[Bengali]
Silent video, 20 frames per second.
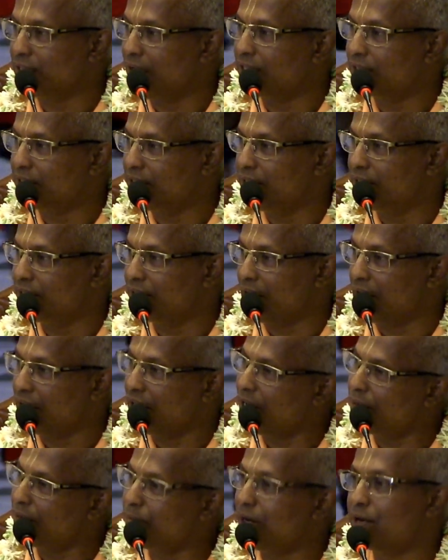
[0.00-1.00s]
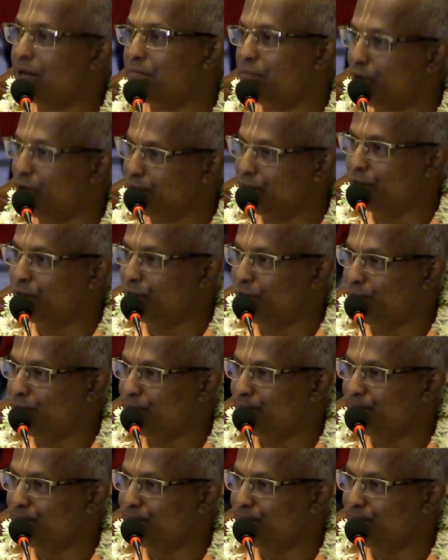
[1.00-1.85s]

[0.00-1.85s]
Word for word: সাথী তারা আমার বন্ধু